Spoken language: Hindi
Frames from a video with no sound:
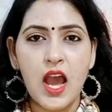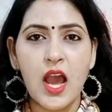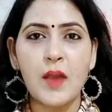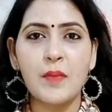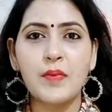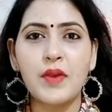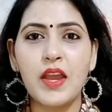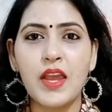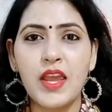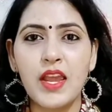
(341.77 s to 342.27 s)

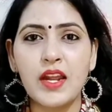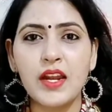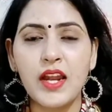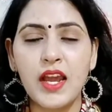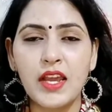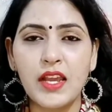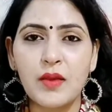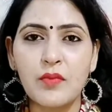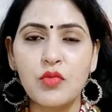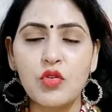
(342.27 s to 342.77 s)
आपका एक
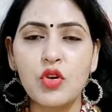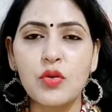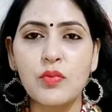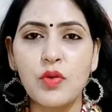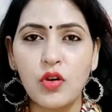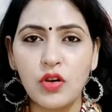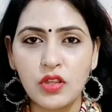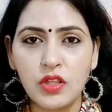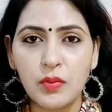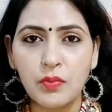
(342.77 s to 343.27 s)
लाइक हम लोग को
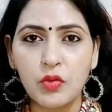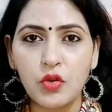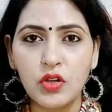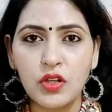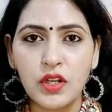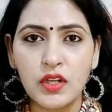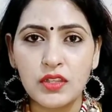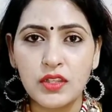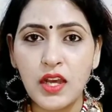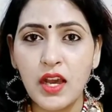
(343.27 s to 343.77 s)
बहुत
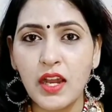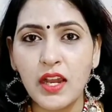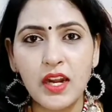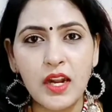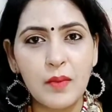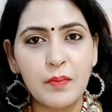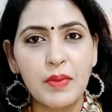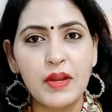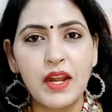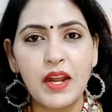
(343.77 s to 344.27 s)
सपोर्ट करता है
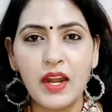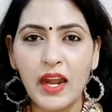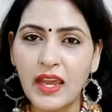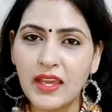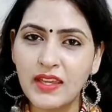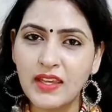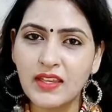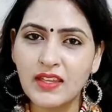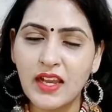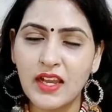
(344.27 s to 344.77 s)
अगर आप बिना
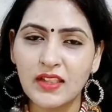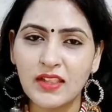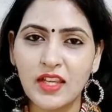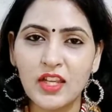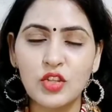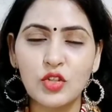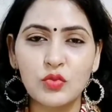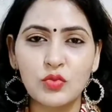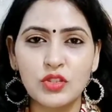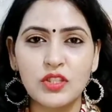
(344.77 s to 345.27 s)
लाइक किए
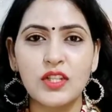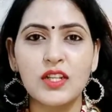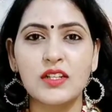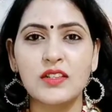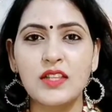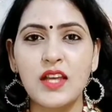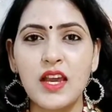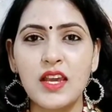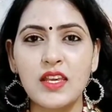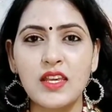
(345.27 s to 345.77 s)
जाते हैं तो मुझे
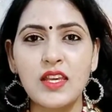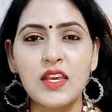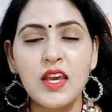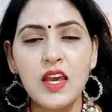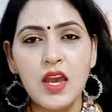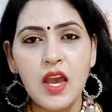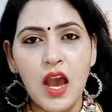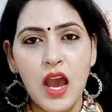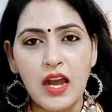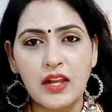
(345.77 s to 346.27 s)
लगता है कि
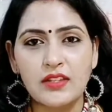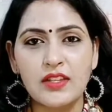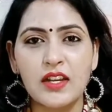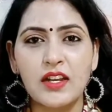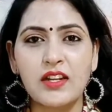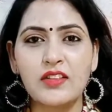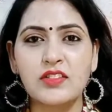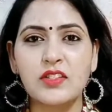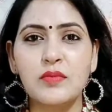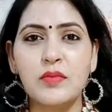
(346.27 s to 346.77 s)
आज का
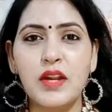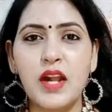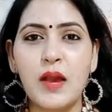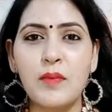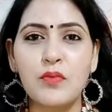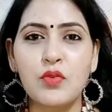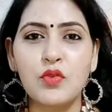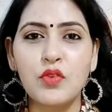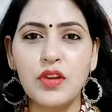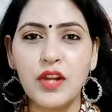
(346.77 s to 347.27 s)
कलेक्शन मेरा
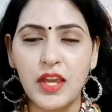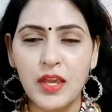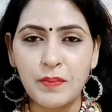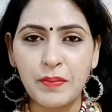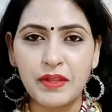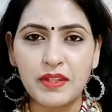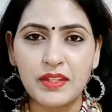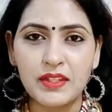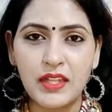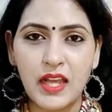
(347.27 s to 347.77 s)
आप लोगों को नहीं
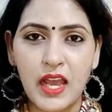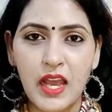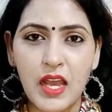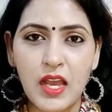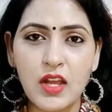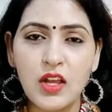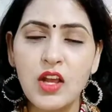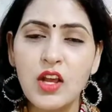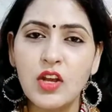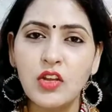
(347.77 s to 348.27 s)
पसंद
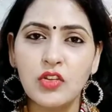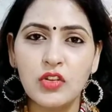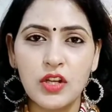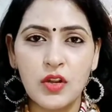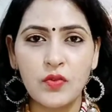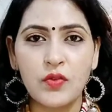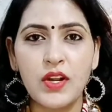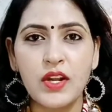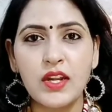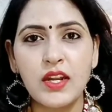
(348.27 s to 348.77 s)
आया है तो
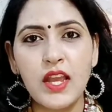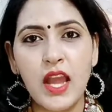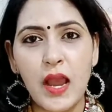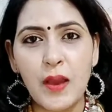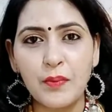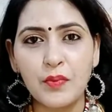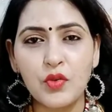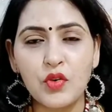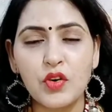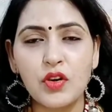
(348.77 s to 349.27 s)
डेफिनेटली
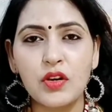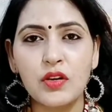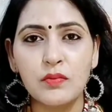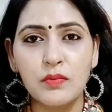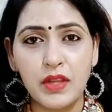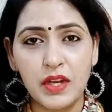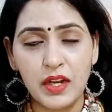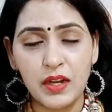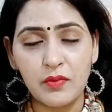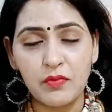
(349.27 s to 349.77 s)
आपको
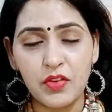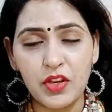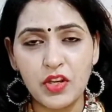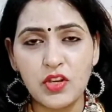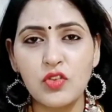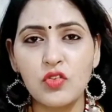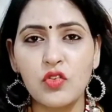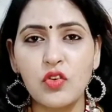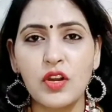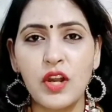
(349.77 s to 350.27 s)
मेरे
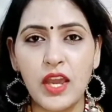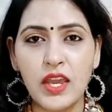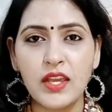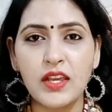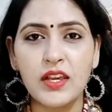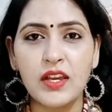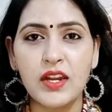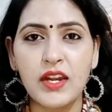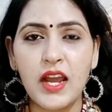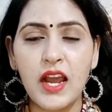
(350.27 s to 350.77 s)
वीडियो को
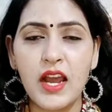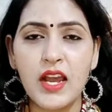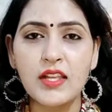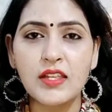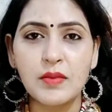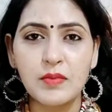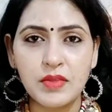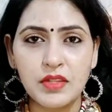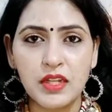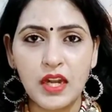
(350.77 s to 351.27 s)
लाइक करना
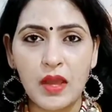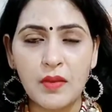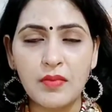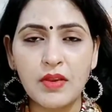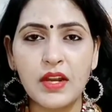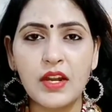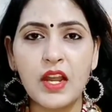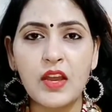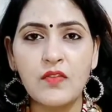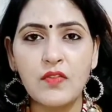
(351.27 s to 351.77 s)
है
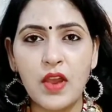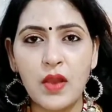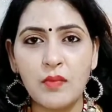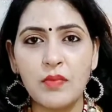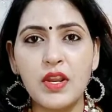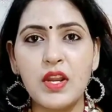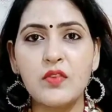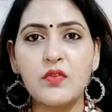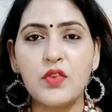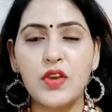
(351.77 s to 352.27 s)
सब्सक्राइब करना है
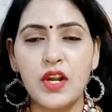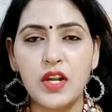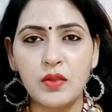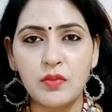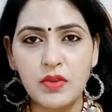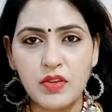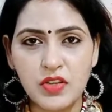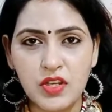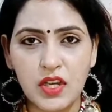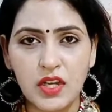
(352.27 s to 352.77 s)
फैमिली एंड
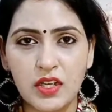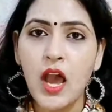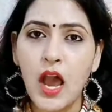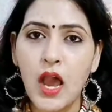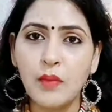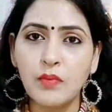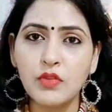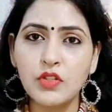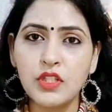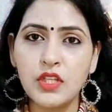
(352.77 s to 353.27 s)
फ्रेंड्स में शेयर
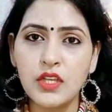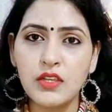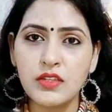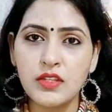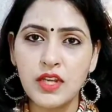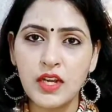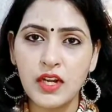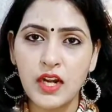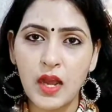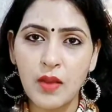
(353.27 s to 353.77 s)
करना मुझे
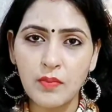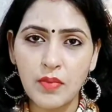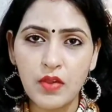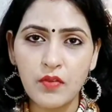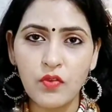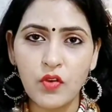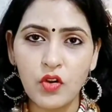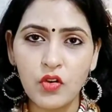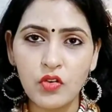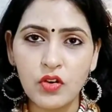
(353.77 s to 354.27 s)
इंस्टाग्राम
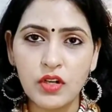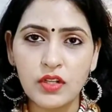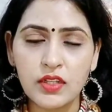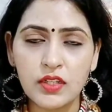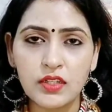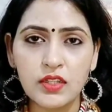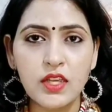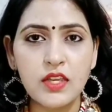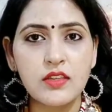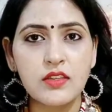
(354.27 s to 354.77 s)
पे फॉलो कर
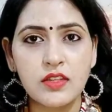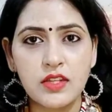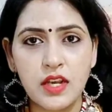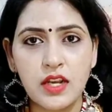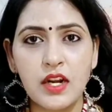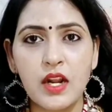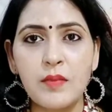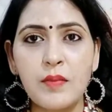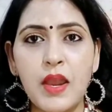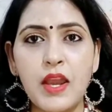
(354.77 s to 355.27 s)
सकते हैं
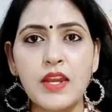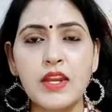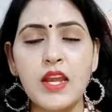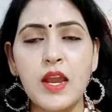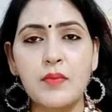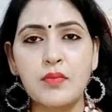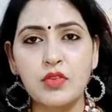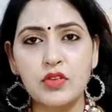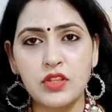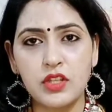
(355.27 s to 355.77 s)
इंस्टाग्राम
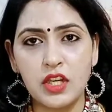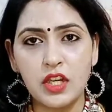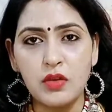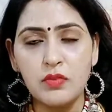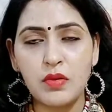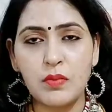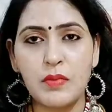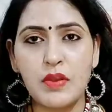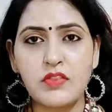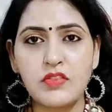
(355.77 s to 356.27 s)
आईडी आपको
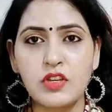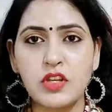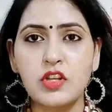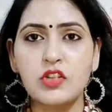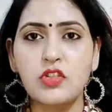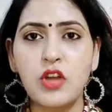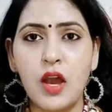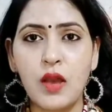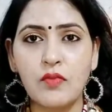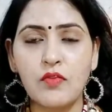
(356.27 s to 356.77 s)
स्क्रीन पे मेंशन
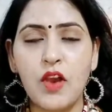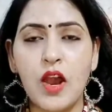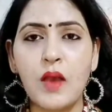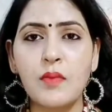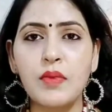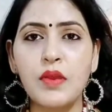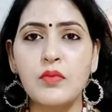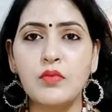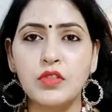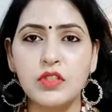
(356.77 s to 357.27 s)
है तो आप
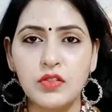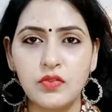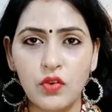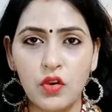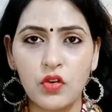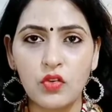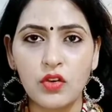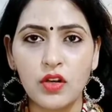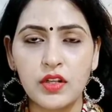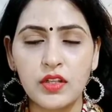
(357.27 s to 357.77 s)
वहाँ पे मुझे
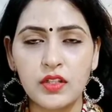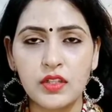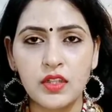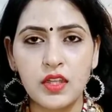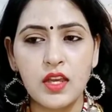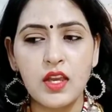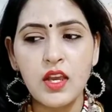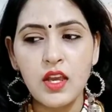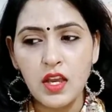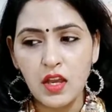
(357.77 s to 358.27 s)
फॉलो कर
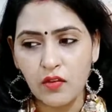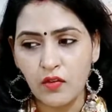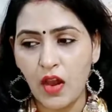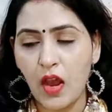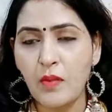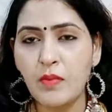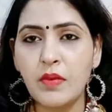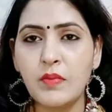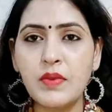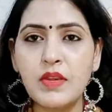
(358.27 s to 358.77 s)
सकते हैं
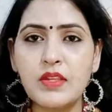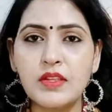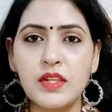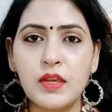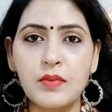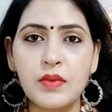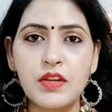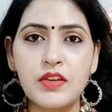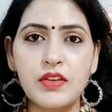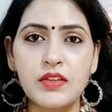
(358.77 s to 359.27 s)
वहाँ पे भी इन
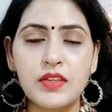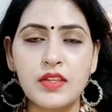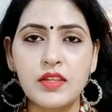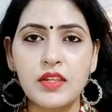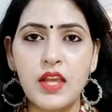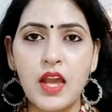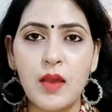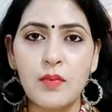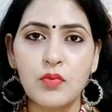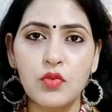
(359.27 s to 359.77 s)
सभी
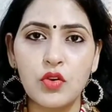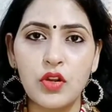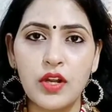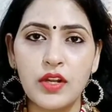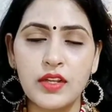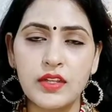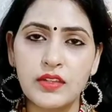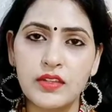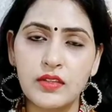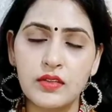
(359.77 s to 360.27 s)
ड्रेसेस के आपको
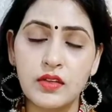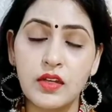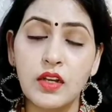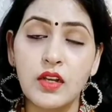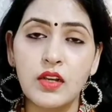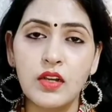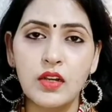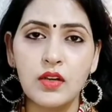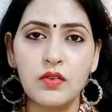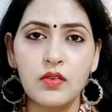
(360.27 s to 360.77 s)
लेटेस्ट
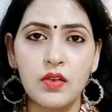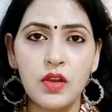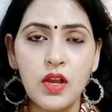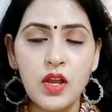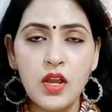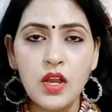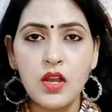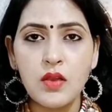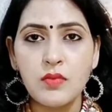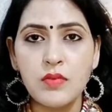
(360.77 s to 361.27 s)

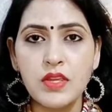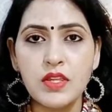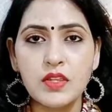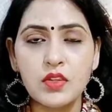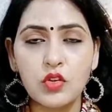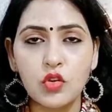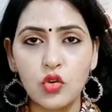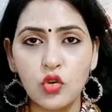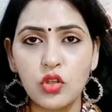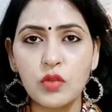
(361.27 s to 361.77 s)

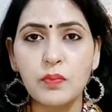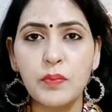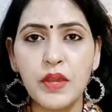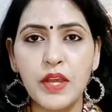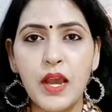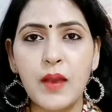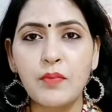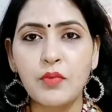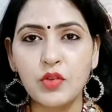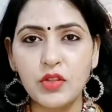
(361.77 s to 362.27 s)
मींस क्लोज
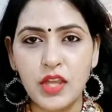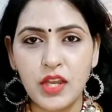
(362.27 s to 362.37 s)
पिक आपको